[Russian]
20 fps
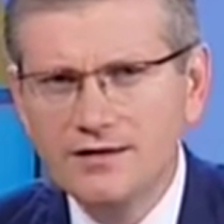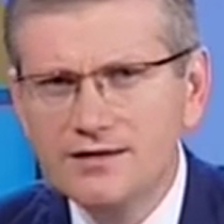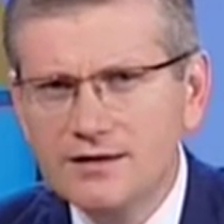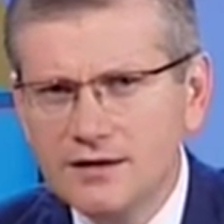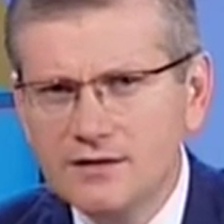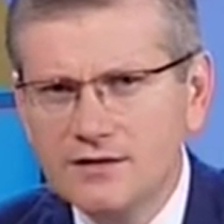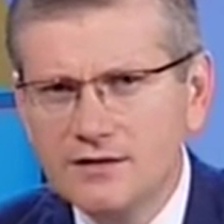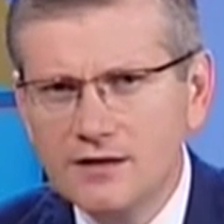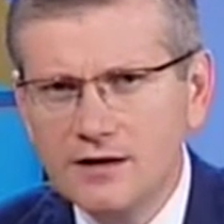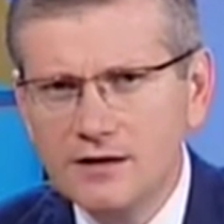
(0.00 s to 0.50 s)

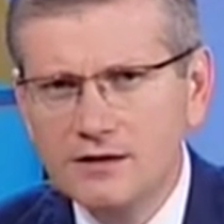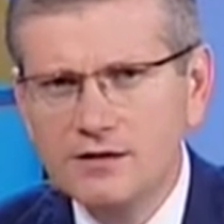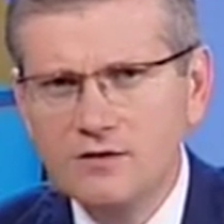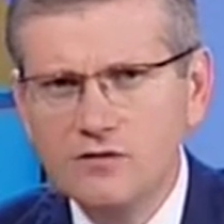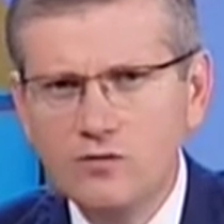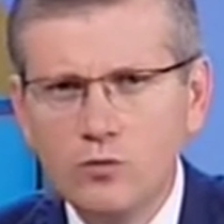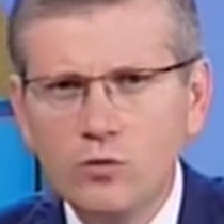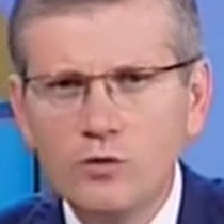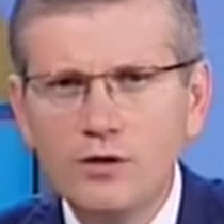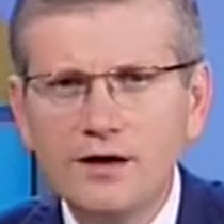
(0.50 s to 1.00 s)

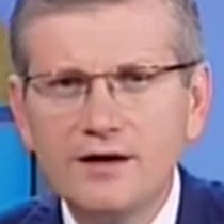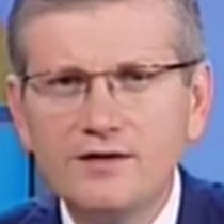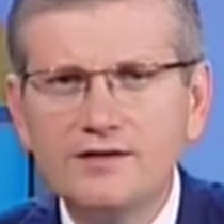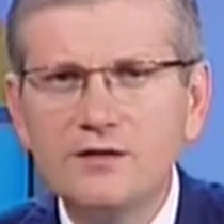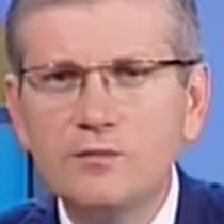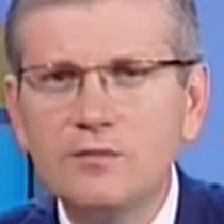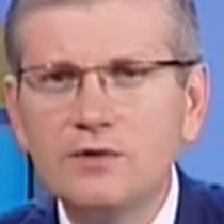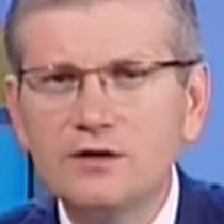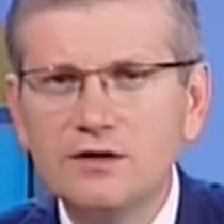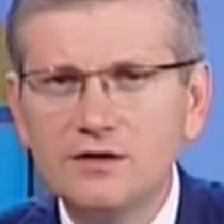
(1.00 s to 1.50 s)
концертов более
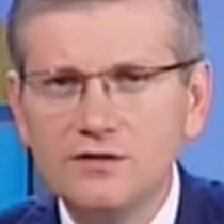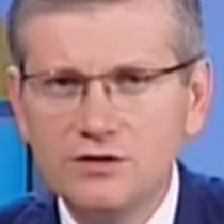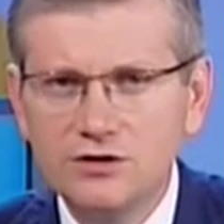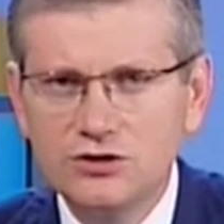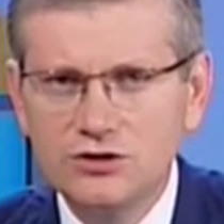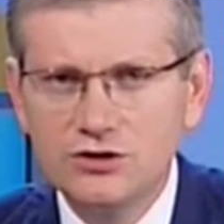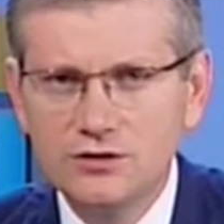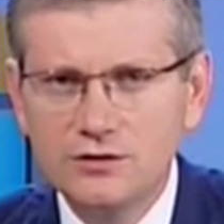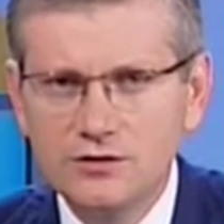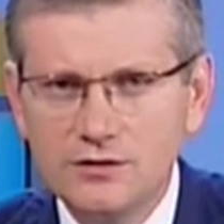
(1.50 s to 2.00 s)
7
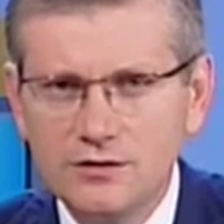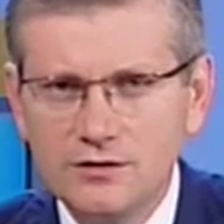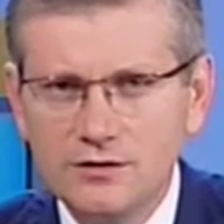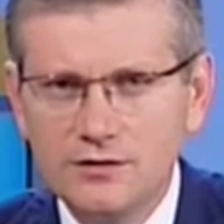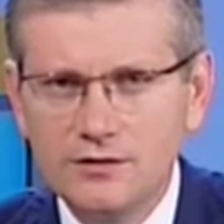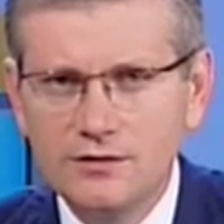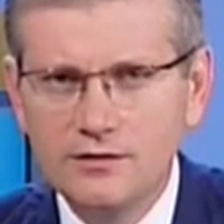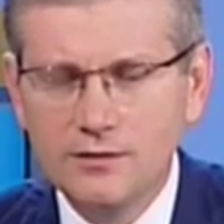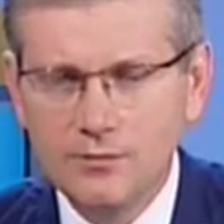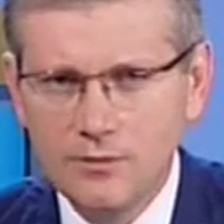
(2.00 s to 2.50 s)
тысяч
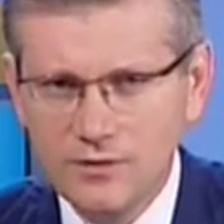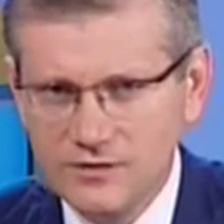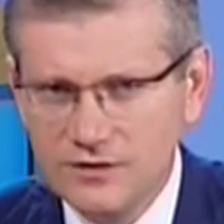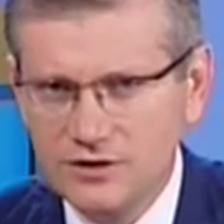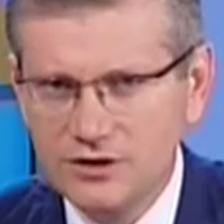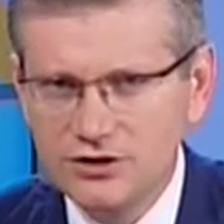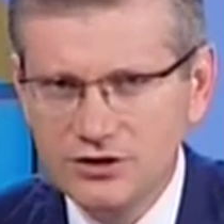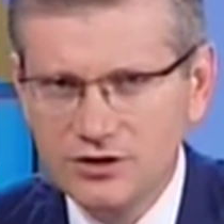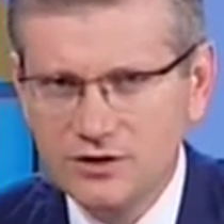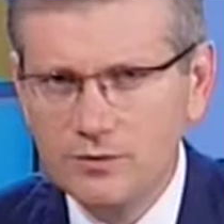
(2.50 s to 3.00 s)
э,
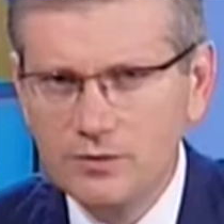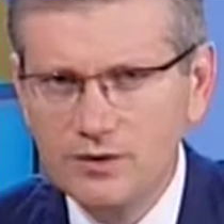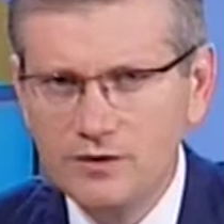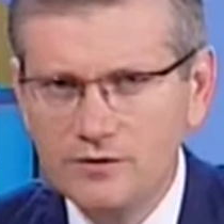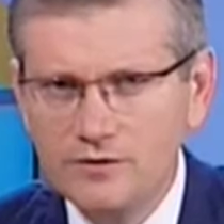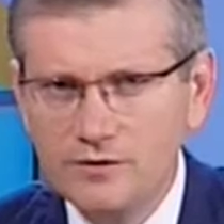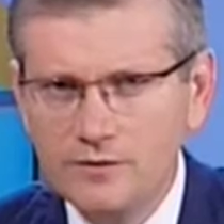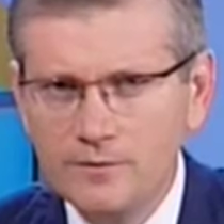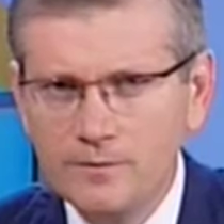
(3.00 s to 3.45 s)
посадочных мест.